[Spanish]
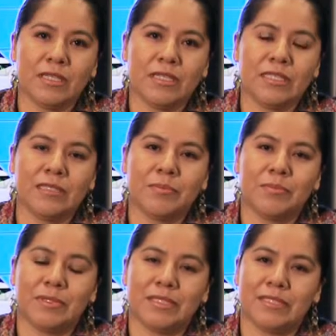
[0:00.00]
El,
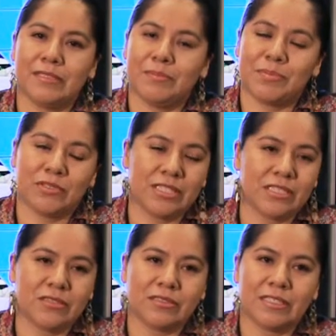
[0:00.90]

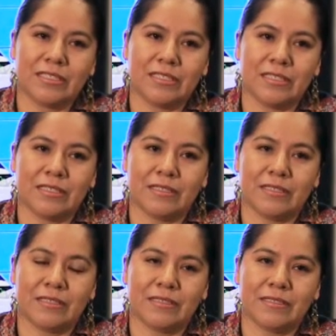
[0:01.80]
proyecto se,